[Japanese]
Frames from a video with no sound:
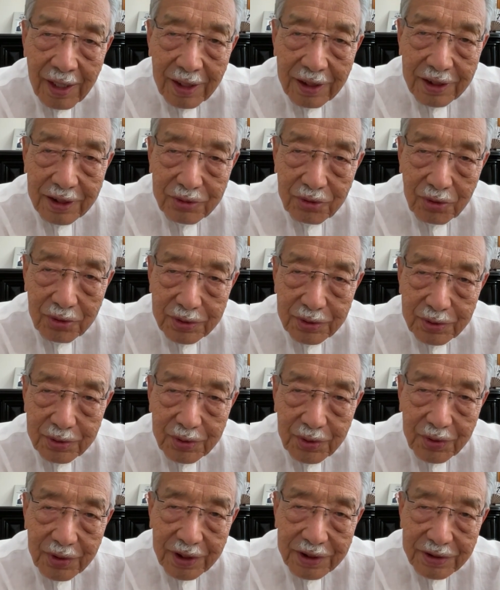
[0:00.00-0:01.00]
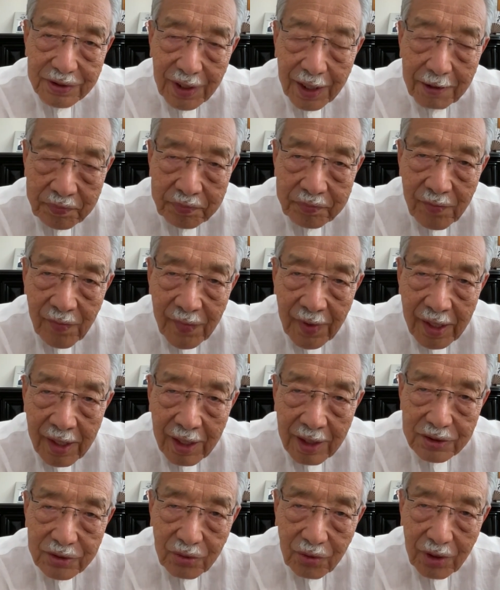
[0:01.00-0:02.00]
で、そうするとですね、
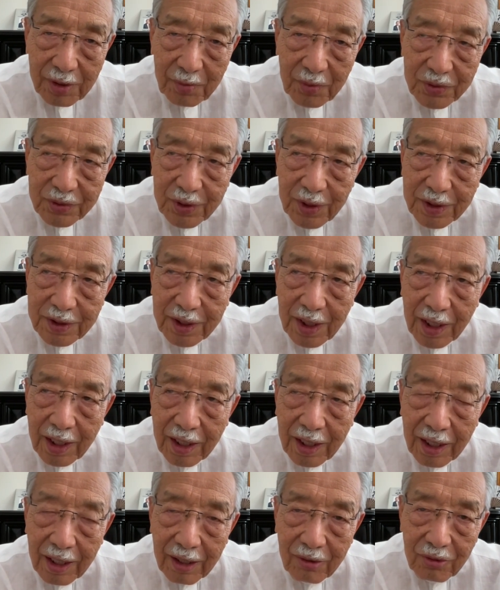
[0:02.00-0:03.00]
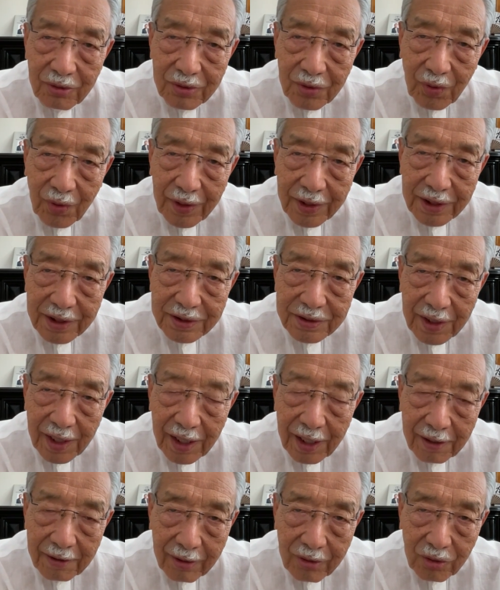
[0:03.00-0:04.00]
そこへ持ってきて、えー、今度はです
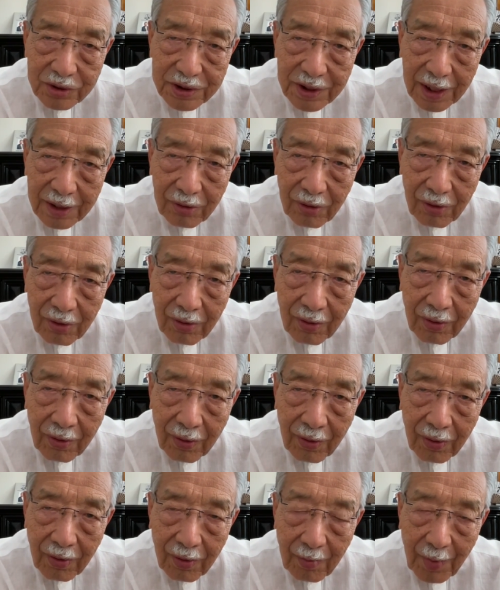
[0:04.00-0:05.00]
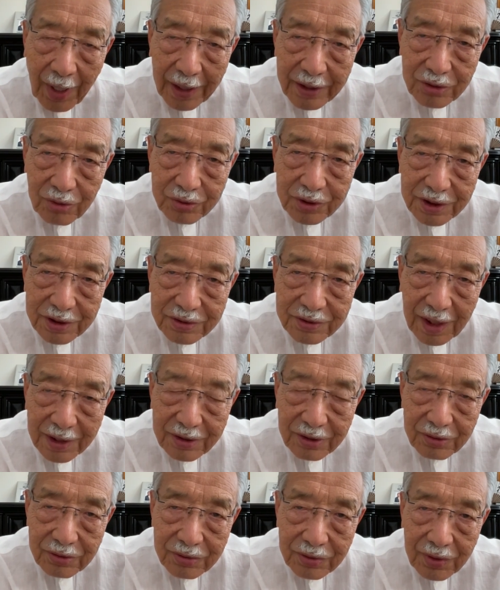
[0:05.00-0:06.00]
ね、ロシアの、まあ、命
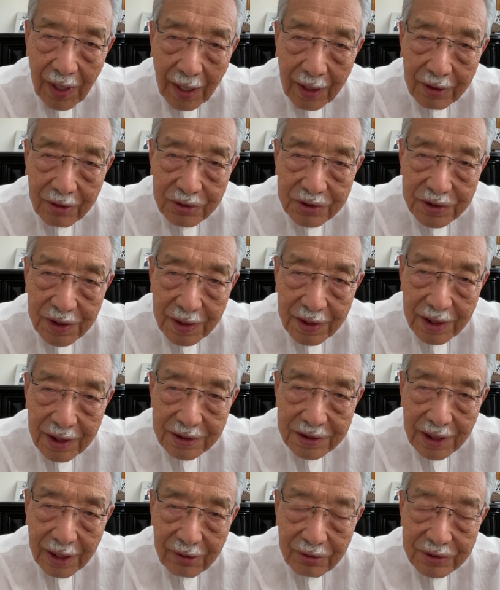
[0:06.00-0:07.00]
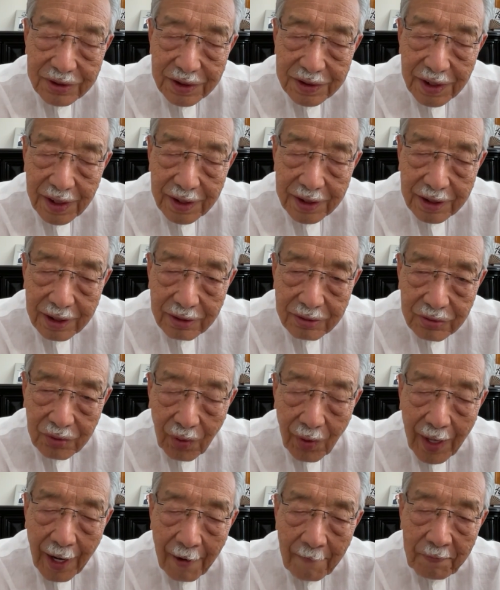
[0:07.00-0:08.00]
綱というか、ロシア経済を支えている
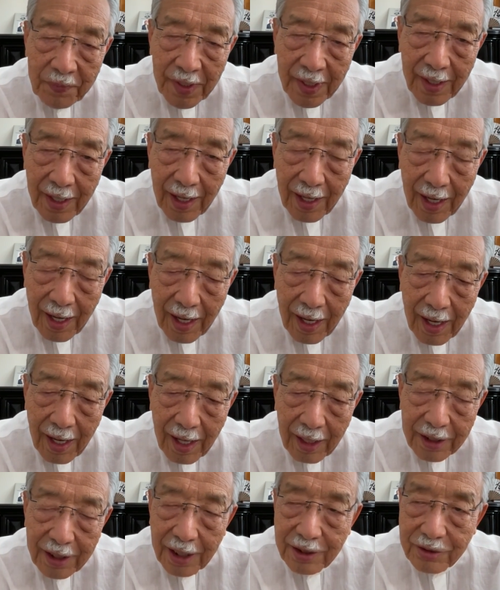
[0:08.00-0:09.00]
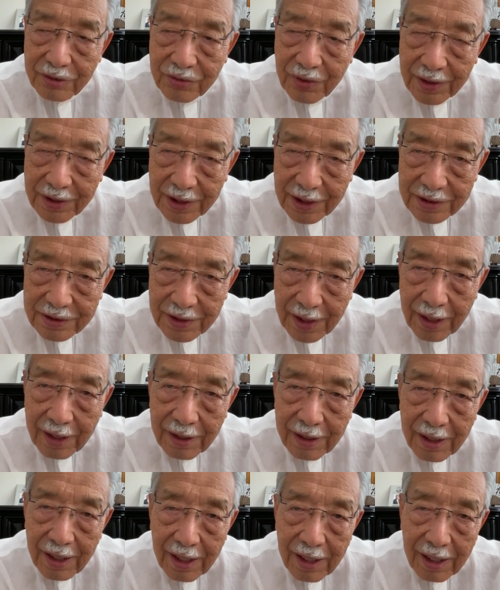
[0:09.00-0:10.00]
のは、あ原油なんですね。